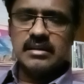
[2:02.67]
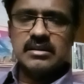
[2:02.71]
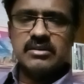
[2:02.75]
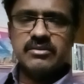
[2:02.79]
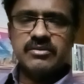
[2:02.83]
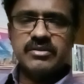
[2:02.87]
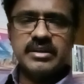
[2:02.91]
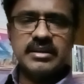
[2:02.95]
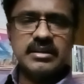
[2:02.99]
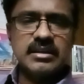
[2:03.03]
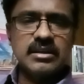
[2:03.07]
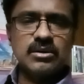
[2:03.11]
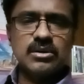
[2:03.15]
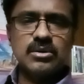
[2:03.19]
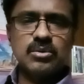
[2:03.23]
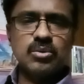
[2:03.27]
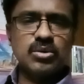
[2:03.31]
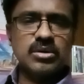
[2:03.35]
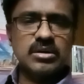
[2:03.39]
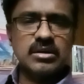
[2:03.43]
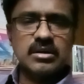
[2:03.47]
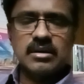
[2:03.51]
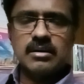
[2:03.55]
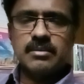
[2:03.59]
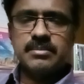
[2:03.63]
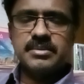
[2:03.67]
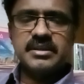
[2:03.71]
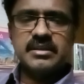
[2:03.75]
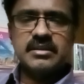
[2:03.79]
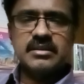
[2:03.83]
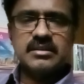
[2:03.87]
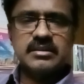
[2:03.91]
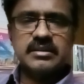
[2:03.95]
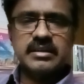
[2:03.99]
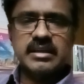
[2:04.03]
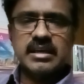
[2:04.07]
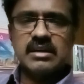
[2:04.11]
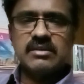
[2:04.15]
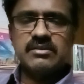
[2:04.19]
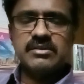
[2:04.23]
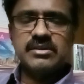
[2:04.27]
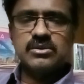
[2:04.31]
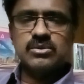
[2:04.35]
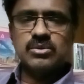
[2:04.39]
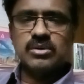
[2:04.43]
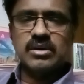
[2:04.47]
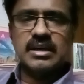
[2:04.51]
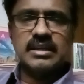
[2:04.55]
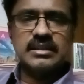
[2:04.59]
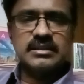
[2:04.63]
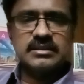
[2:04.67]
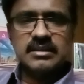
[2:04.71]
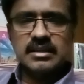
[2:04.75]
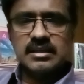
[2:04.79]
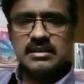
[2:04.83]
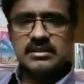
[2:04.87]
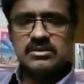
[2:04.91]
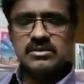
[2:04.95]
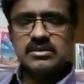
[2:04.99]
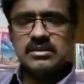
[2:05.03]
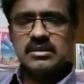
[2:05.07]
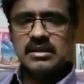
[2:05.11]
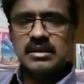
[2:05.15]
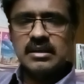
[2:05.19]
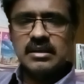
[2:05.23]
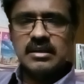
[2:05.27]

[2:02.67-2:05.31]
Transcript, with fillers: அந்த வெஹிக்கிளோட ஓனரா அப்படின்றது கேள்வி எழுவோம் அதுதான் இது